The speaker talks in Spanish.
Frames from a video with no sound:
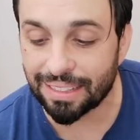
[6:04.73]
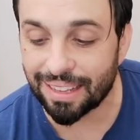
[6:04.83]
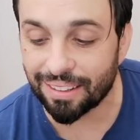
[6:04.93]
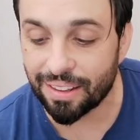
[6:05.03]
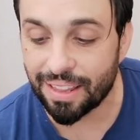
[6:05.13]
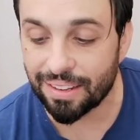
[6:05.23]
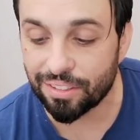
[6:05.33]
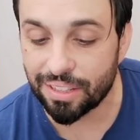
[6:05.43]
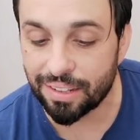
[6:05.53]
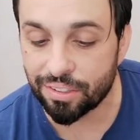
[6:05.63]
alta tasa de
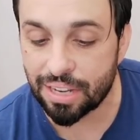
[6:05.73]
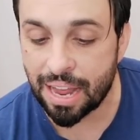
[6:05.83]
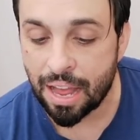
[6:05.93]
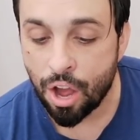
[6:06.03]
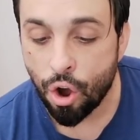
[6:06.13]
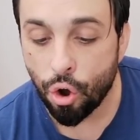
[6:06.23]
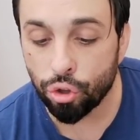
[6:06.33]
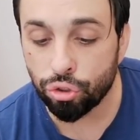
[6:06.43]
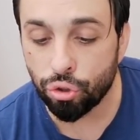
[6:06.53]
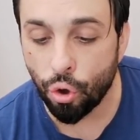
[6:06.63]
incidencia
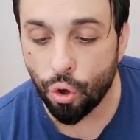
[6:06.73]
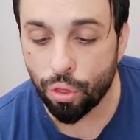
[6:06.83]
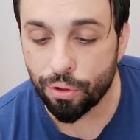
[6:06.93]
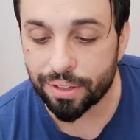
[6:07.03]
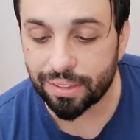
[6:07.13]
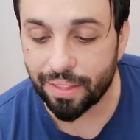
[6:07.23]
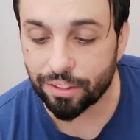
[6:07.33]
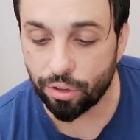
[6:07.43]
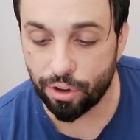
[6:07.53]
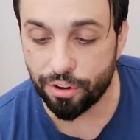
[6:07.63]
o todo está
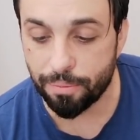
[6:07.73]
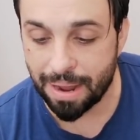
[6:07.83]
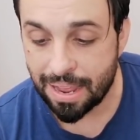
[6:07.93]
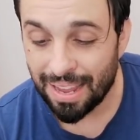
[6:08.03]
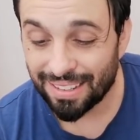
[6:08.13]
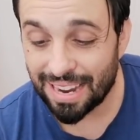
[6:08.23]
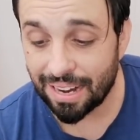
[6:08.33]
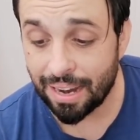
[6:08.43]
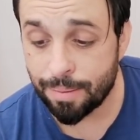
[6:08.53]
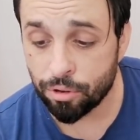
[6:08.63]
dentro de lo normal,
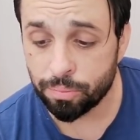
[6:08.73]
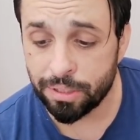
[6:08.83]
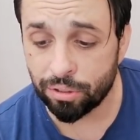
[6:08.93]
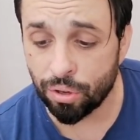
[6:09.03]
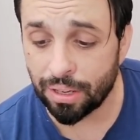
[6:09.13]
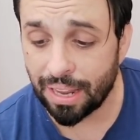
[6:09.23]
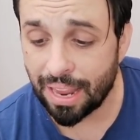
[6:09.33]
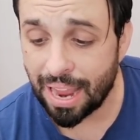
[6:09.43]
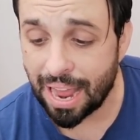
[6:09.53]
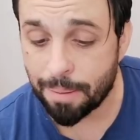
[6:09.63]
ya que hemos visto
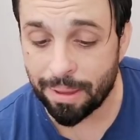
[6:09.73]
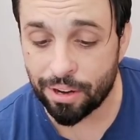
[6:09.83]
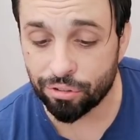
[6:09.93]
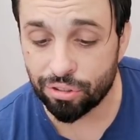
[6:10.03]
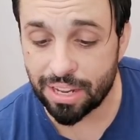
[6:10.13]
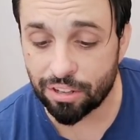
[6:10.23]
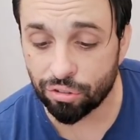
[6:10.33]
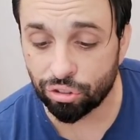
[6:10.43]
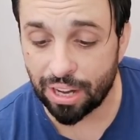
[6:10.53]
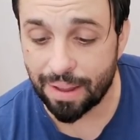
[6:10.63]
que al menos 10
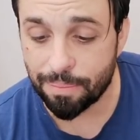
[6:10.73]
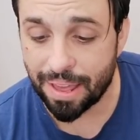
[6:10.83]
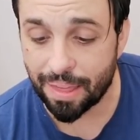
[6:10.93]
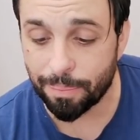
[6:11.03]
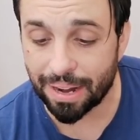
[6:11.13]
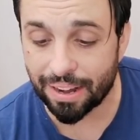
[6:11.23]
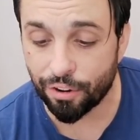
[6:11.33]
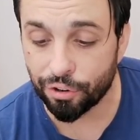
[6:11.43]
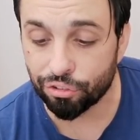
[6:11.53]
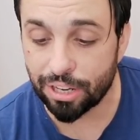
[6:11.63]
consolas enviadas para para
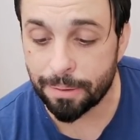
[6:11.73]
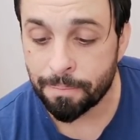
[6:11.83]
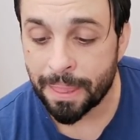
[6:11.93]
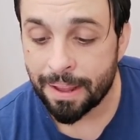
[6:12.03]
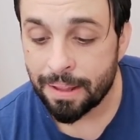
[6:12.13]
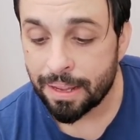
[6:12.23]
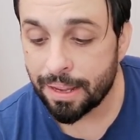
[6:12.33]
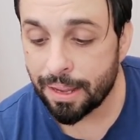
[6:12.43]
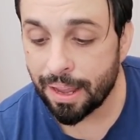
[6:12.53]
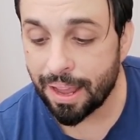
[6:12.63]
reconocer
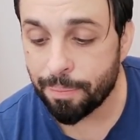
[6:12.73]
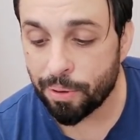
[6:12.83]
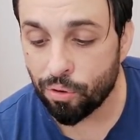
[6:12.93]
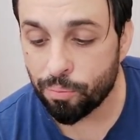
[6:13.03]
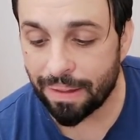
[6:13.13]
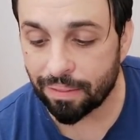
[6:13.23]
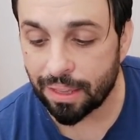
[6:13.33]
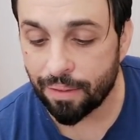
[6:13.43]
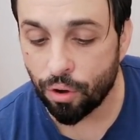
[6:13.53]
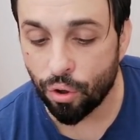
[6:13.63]
eh, es
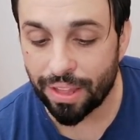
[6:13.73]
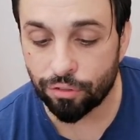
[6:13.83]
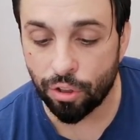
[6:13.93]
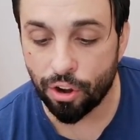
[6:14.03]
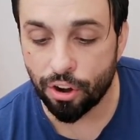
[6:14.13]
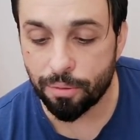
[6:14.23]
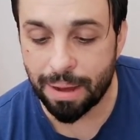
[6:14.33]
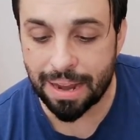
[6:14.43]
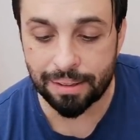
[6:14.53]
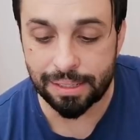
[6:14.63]
preocupante o dentro de lo
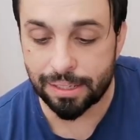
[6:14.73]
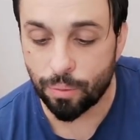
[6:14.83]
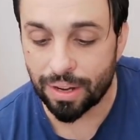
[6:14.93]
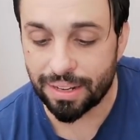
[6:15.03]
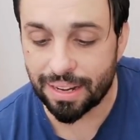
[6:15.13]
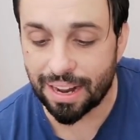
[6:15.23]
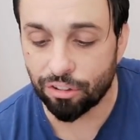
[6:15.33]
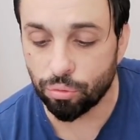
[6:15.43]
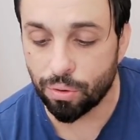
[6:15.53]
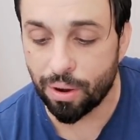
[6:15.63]
normal. Eh, en cualquier
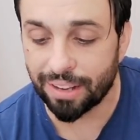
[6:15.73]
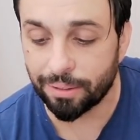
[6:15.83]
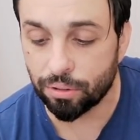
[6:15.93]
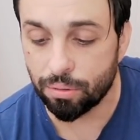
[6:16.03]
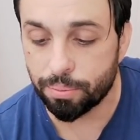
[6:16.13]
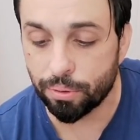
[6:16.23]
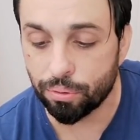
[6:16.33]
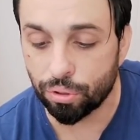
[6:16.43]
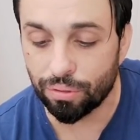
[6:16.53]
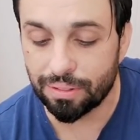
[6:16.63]
caso, un nuevo lanzamiento de un
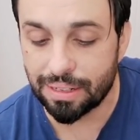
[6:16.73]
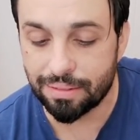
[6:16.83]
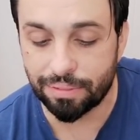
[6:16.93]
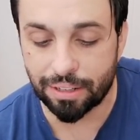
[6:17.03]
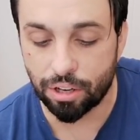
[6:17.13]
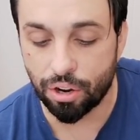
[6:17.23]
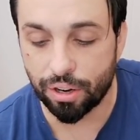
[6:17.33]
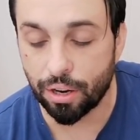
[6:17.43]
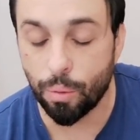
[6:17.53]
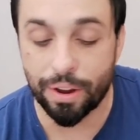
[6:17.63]
producto mm,
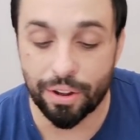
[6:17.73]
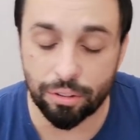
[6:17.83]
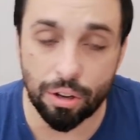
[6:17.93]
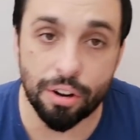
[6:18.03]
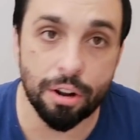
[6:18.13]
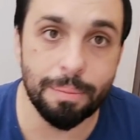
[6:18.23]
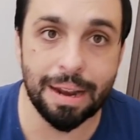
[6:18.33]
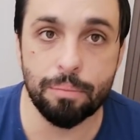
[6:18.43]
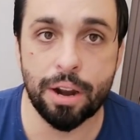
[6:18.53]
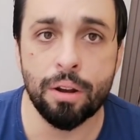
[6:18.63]
tecnológico. Bueno, esto es lo
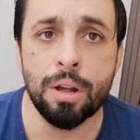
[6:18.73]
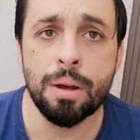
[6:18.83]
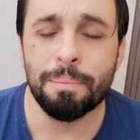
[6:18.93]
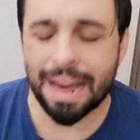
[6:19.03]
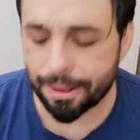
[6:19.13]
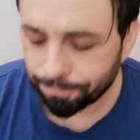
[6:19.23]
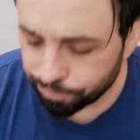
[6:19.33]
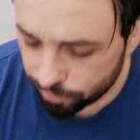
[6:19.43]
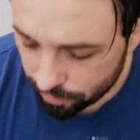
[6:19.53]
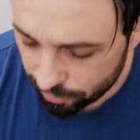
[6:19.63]
normal. Bueno, vale.